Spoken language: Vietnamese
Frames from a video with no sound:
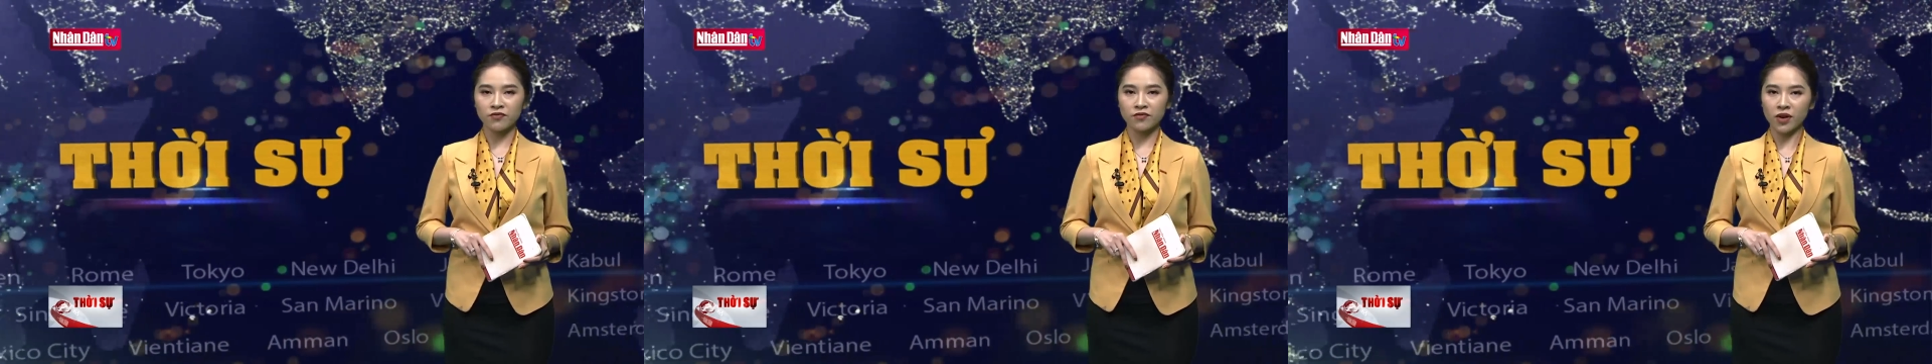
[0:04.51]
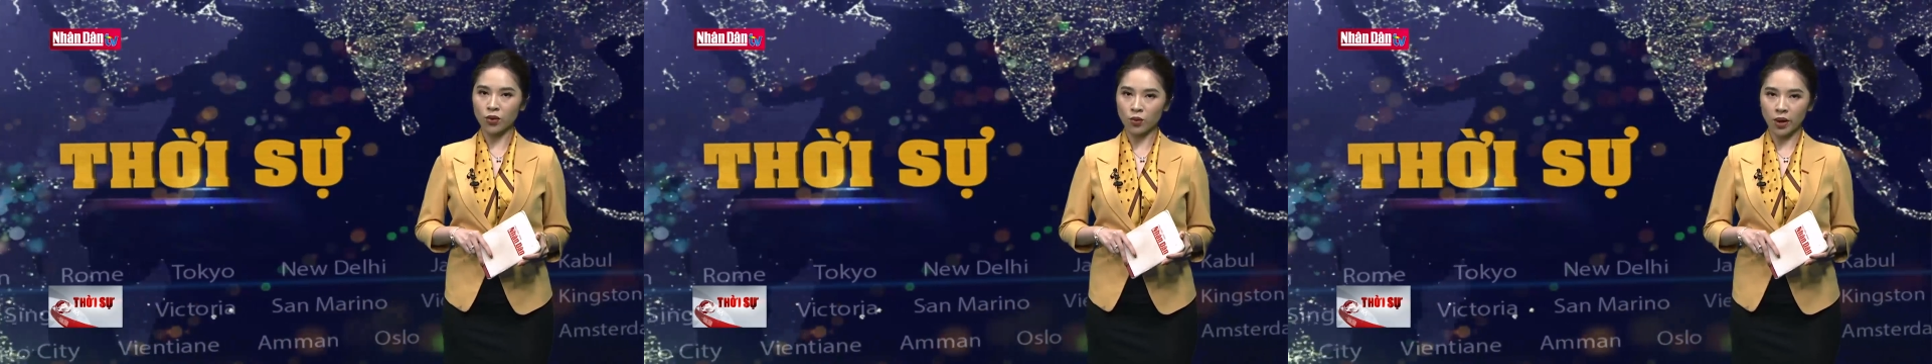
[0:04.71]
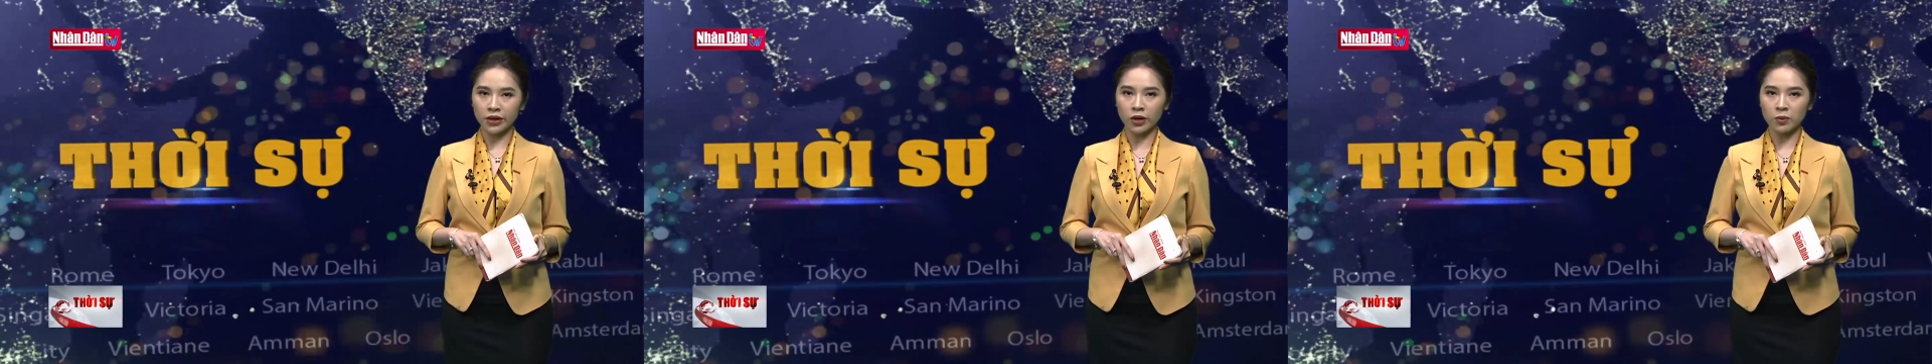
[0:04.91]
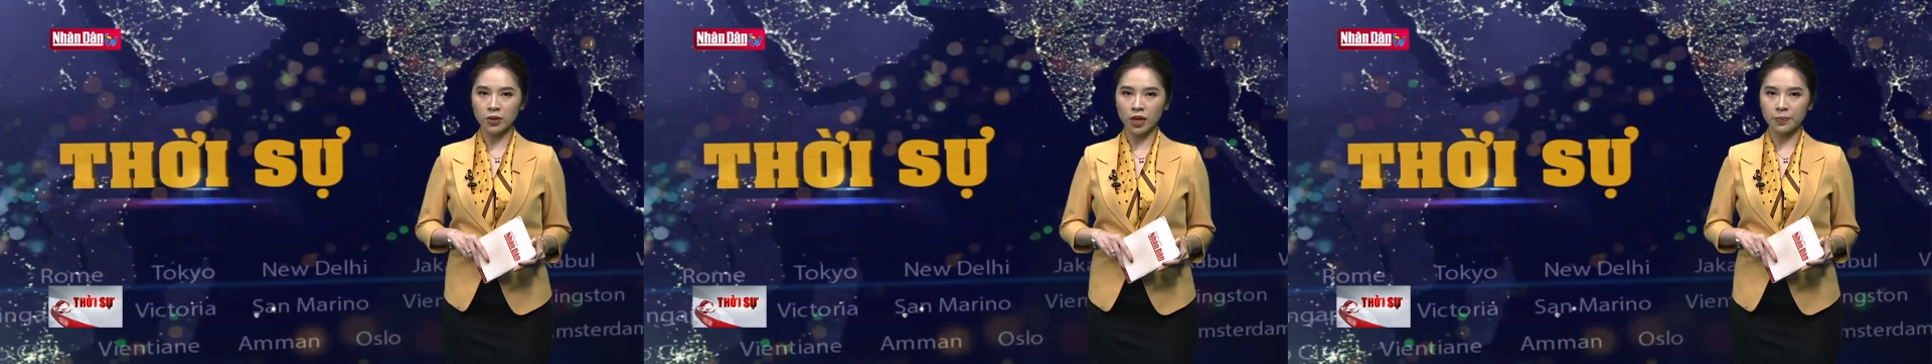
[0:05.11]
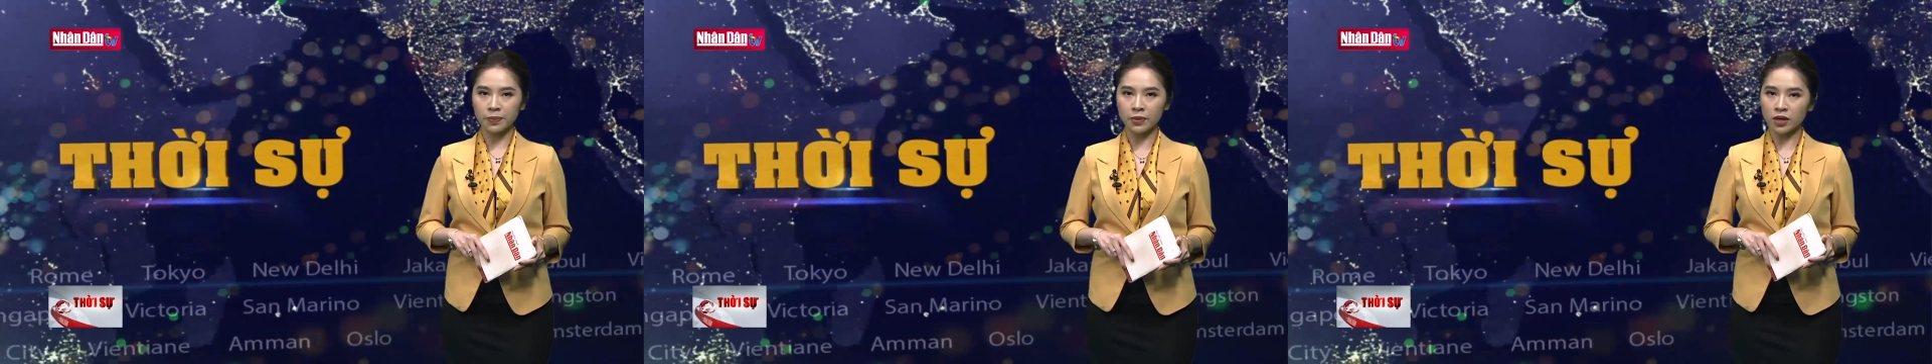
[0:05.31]
và ngoài công
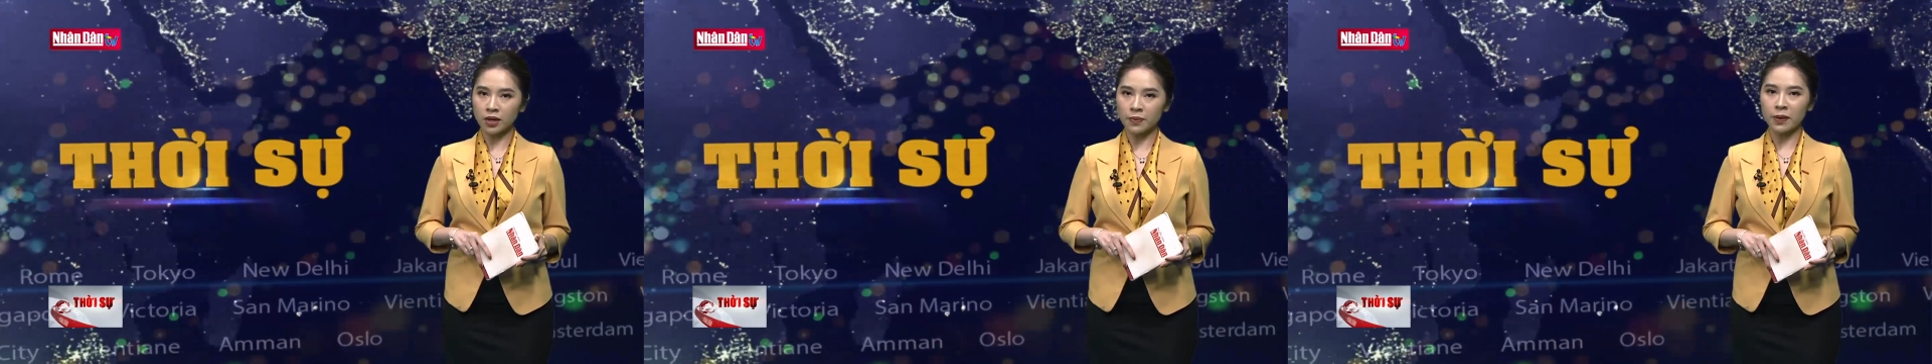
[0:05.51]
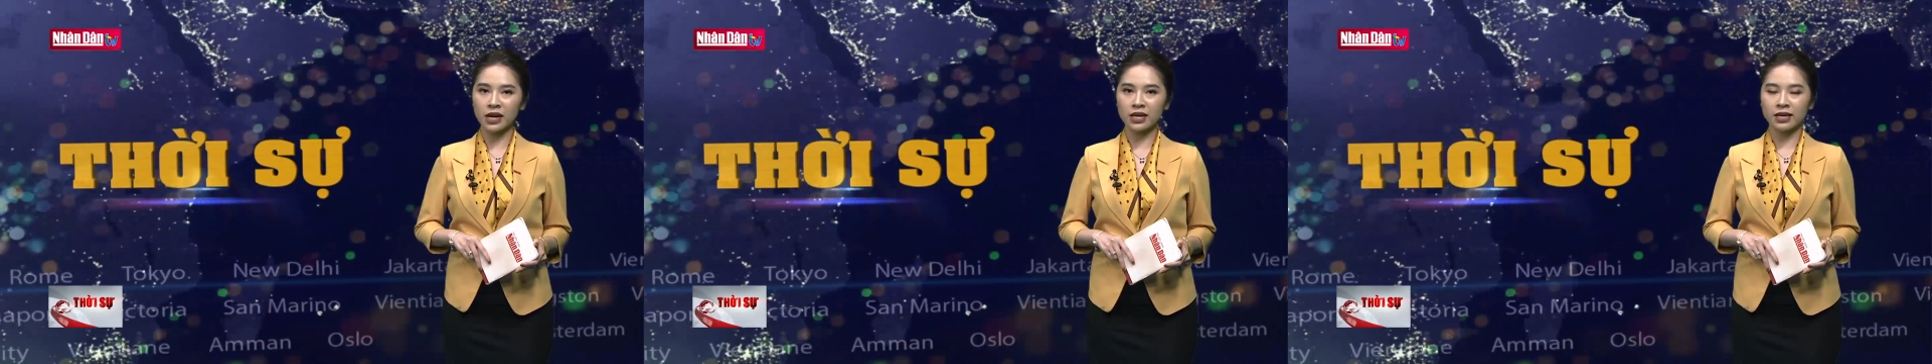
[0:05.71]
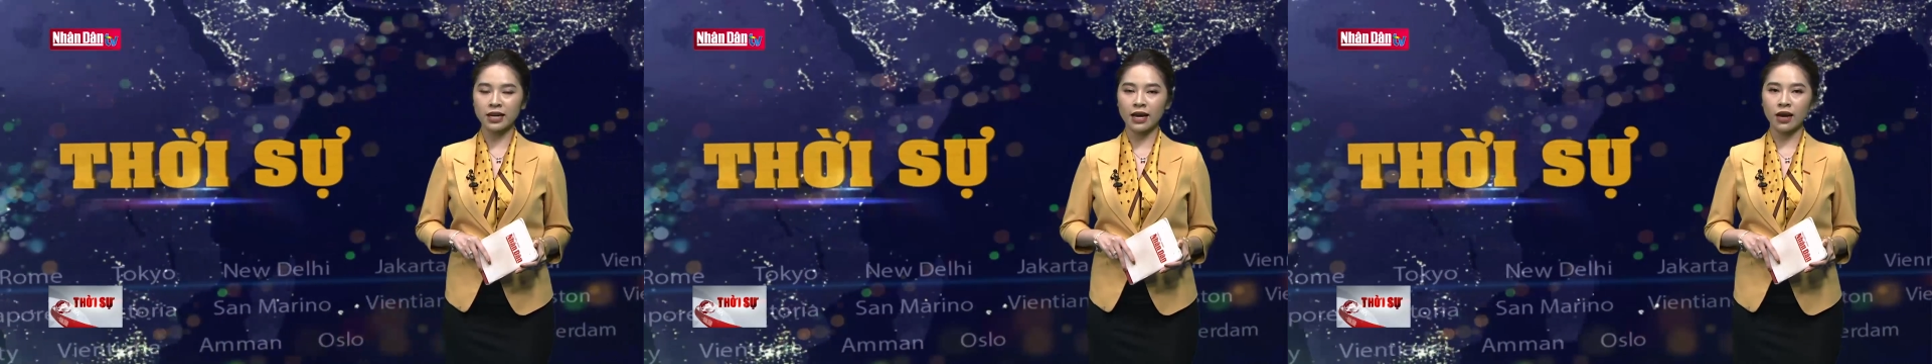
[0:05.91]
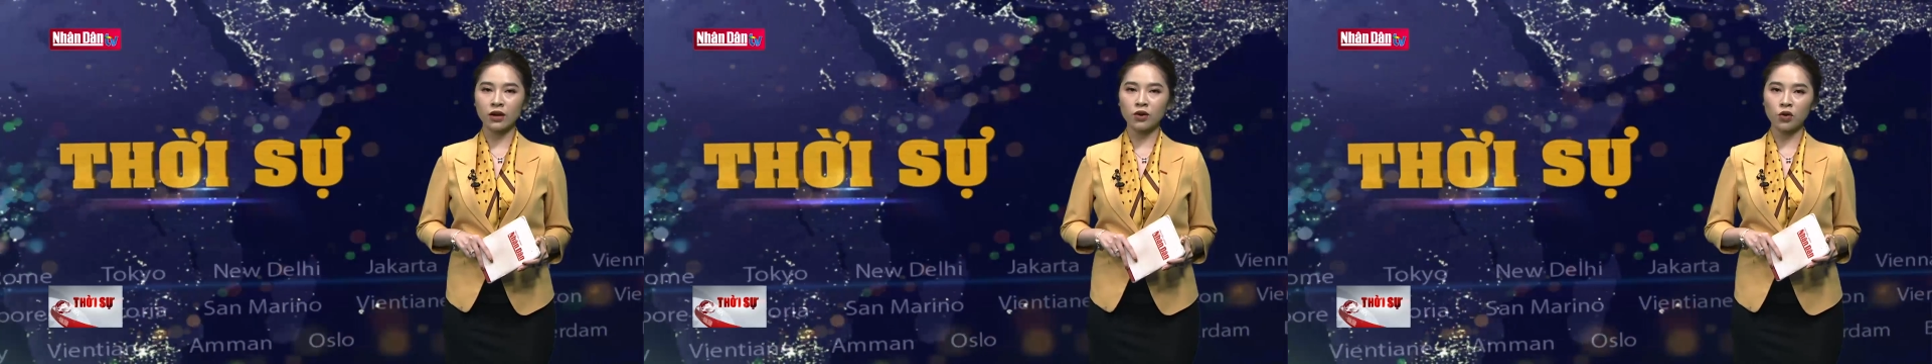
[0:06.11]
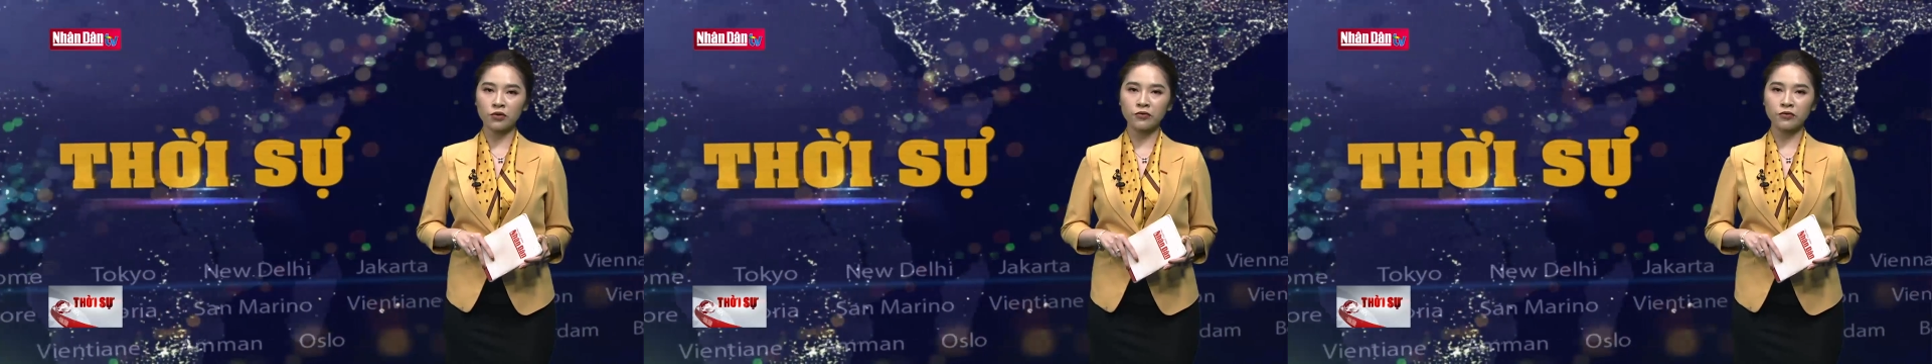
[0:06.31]
lập cơ bản đã khôi